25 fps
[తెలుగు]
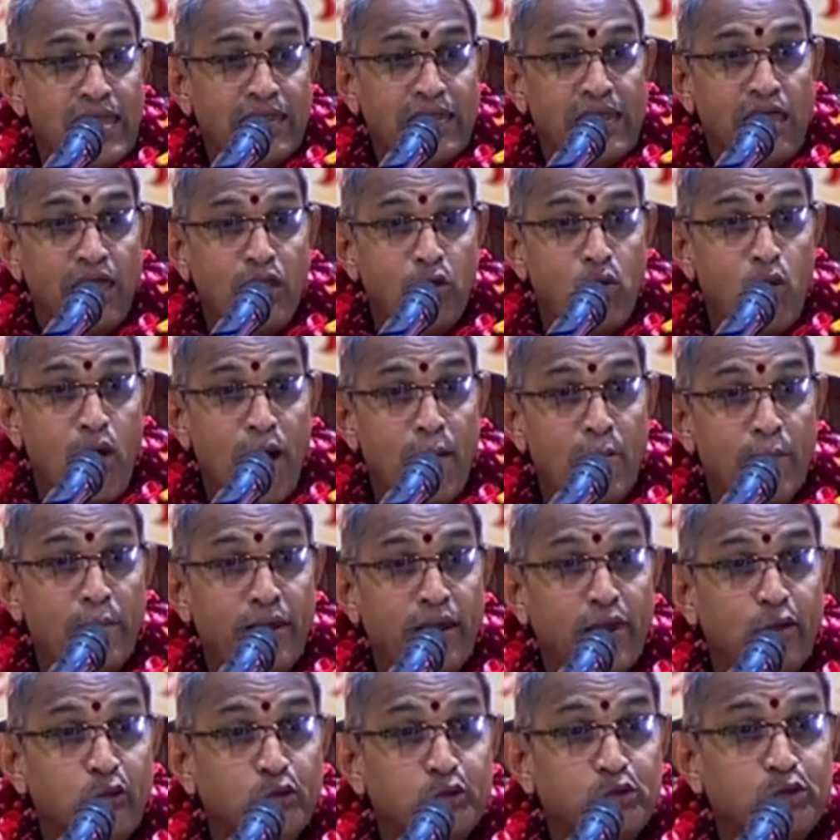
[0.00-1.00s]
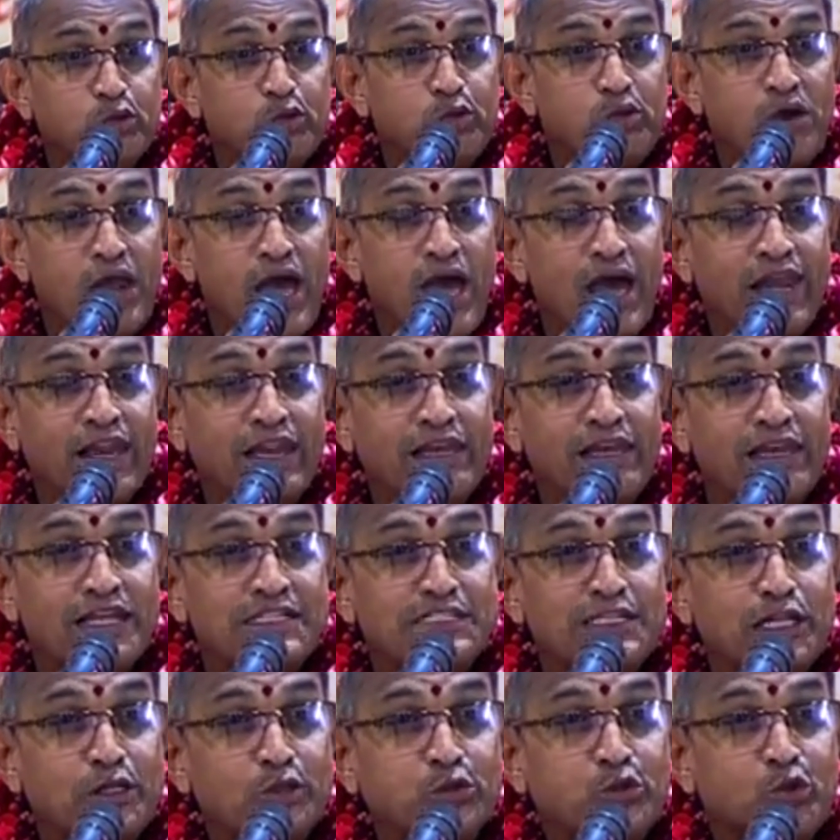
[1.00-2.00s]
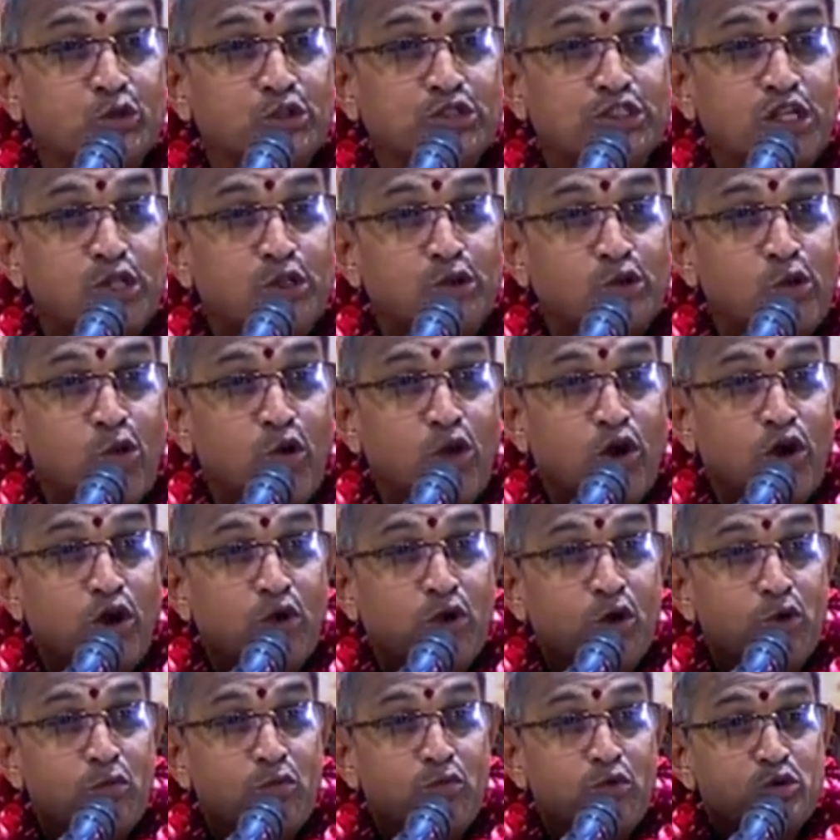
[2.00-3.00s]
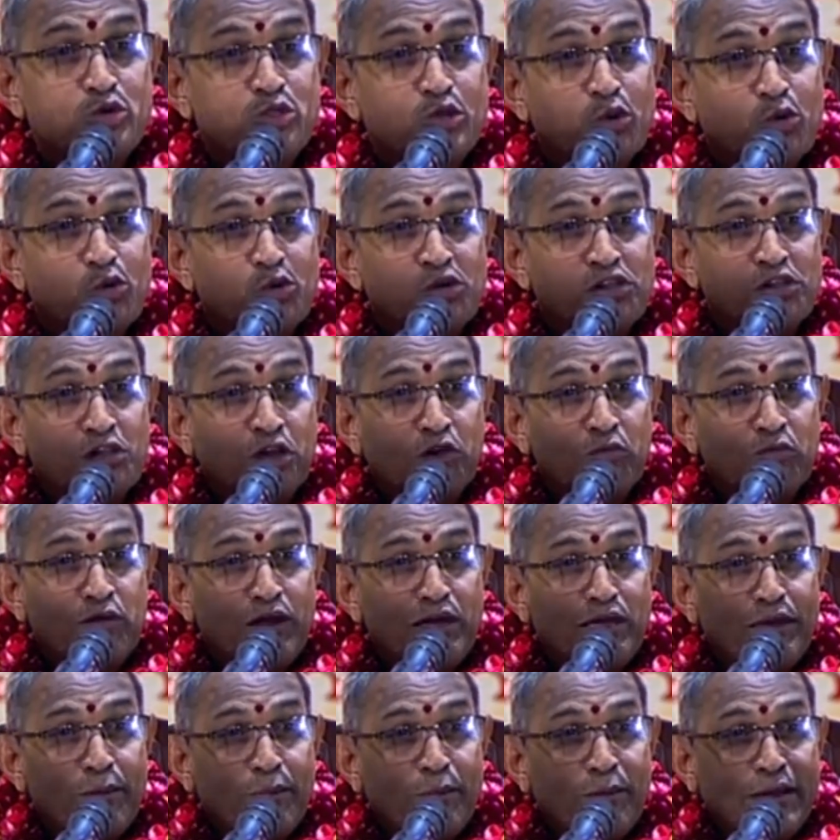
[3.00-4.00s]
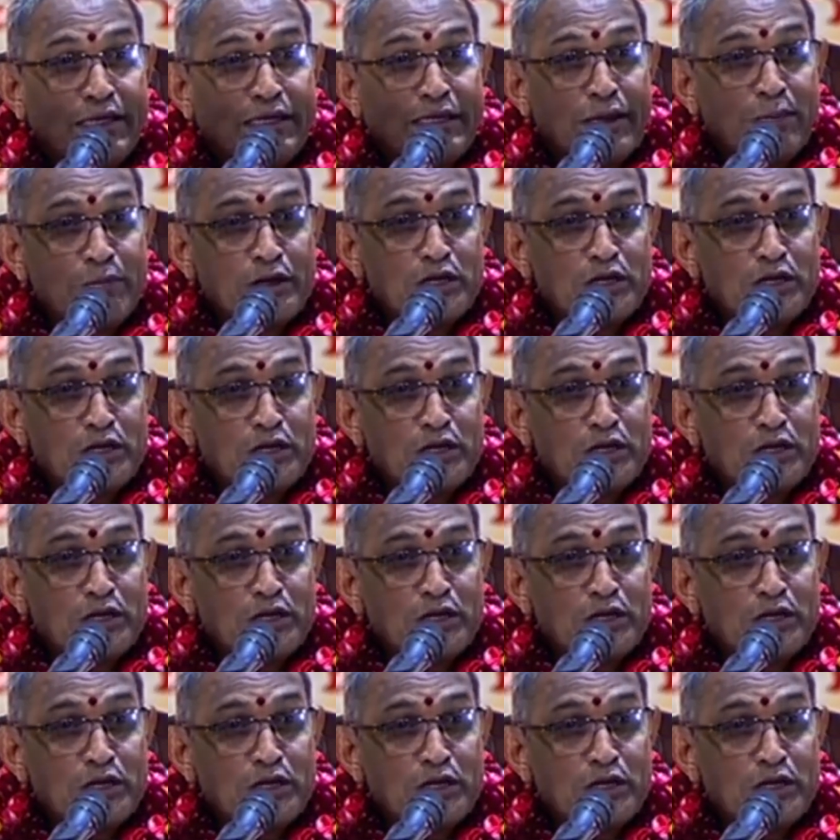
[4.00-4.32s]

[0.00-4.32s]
నేను అమ్మనవుతున్నానన్న సంతోషంతో కళ్ళు మూసుకున్నటువంటి పిట్ట